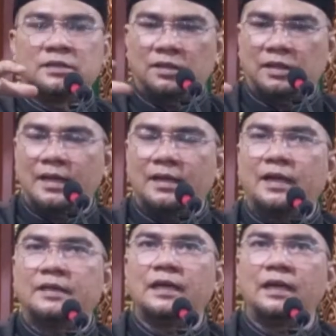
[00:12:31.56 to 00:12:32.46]

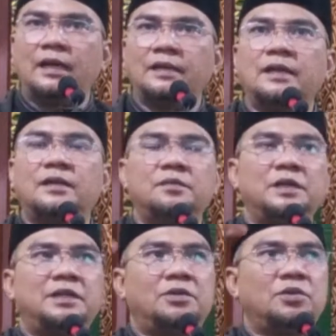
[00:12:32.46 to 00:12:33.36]
tetangganya lah yang
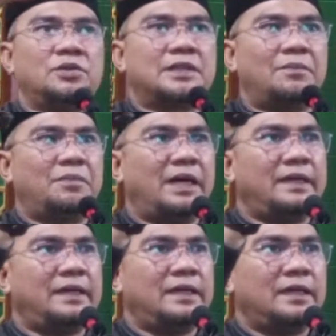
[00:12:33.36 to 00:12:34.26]
lebih dahulu
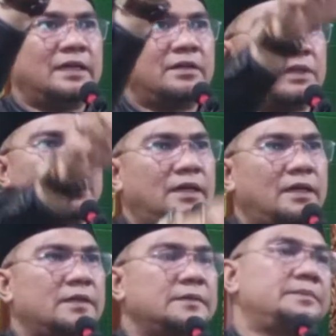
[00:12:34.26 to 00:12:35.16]
sampai ke
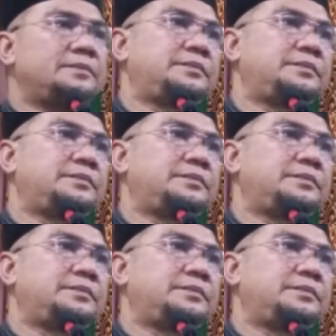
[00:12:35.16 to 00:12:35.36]
Mekah.